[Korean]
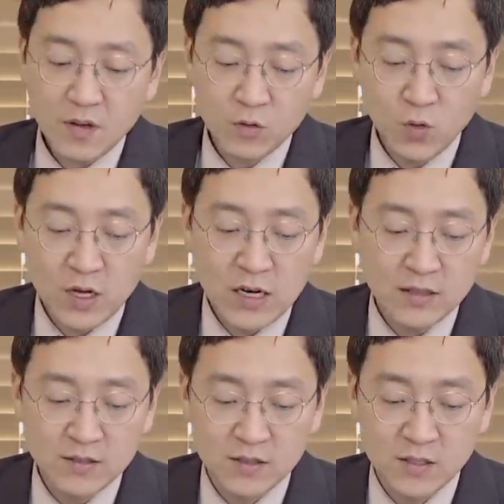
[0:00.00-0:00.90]
또
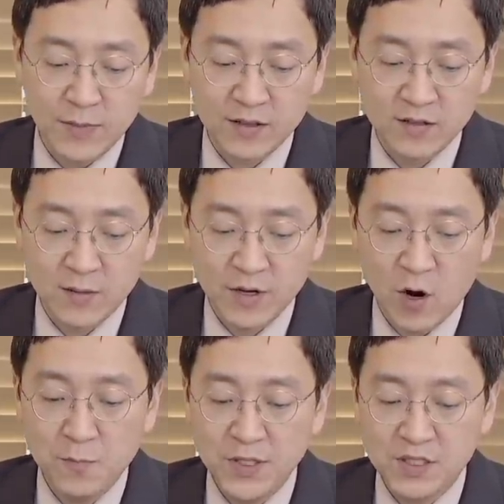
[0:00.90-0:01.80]
하나의 특징이 베트남의
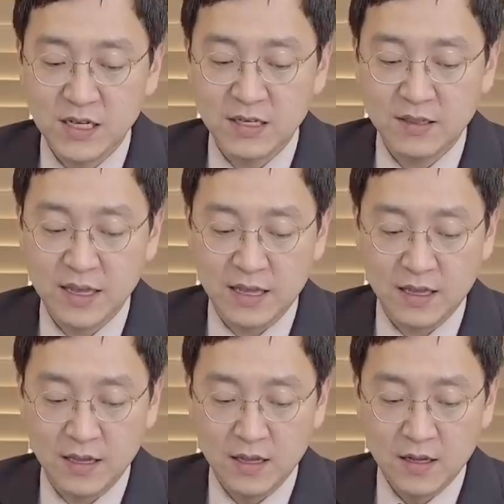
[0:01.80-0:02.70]
커피
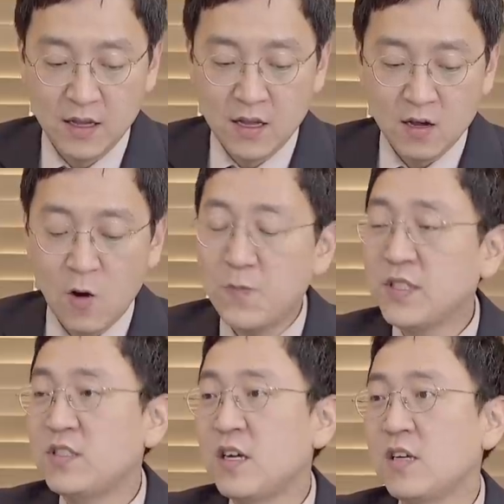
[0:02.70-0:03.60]
시장인데
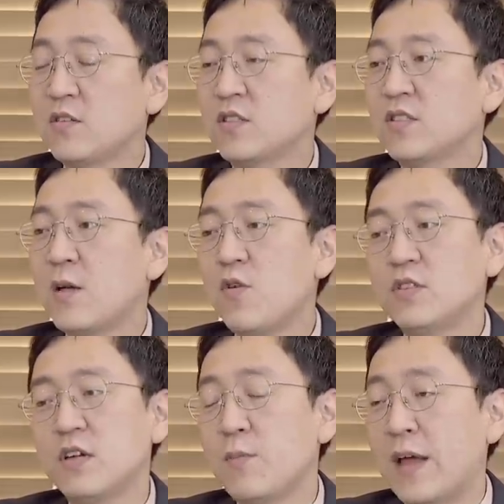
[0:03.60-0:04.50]
커피 시장에서
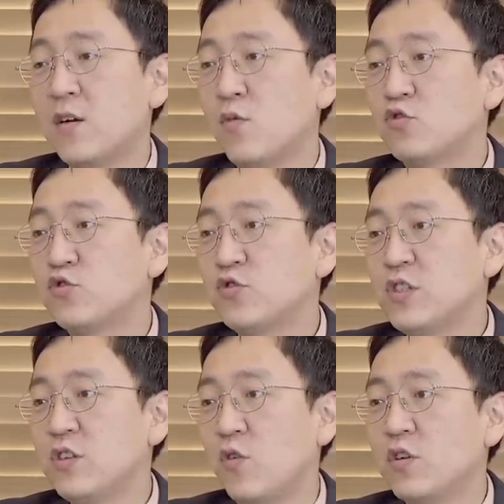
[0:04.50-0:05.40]
스타벅스가 맥을 못 추고
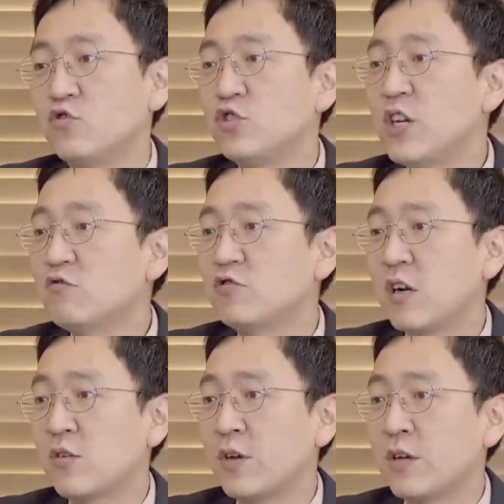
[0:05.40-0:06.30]
있는 거의 유일한
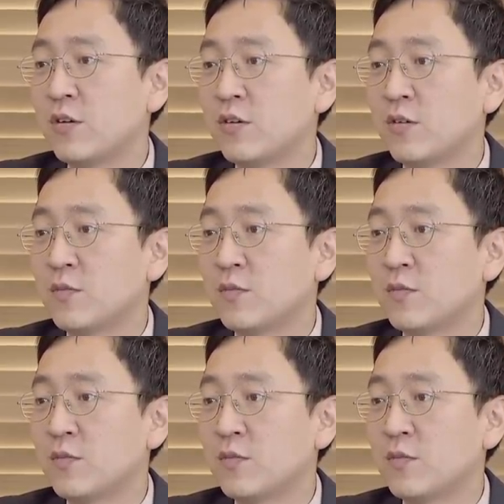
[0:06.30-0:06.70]
국가일 거예요.